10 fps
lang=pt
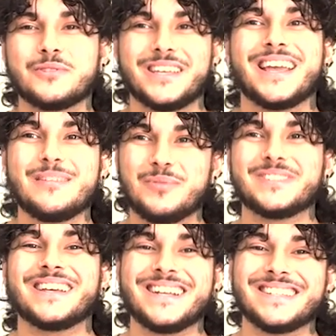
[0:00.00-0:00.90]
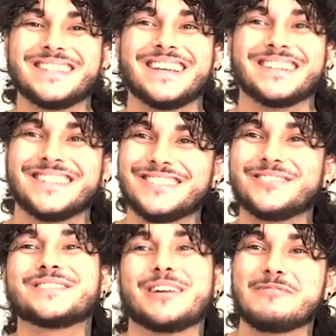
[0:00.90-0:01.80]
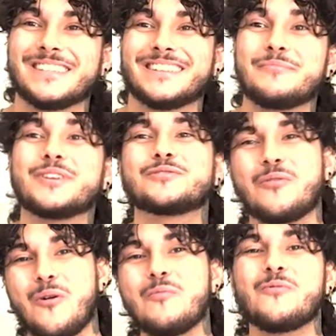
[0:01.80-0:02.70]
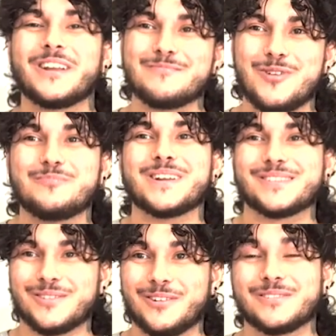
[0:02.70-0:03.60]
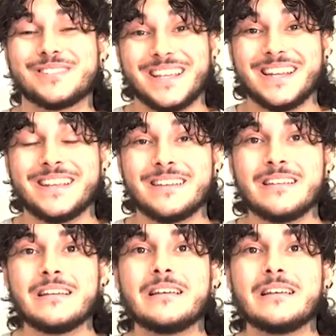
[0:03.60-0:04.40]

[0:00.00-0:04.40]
do que ele poderia ser. A gente não sabe exatamente como um animal pré-histórico seria,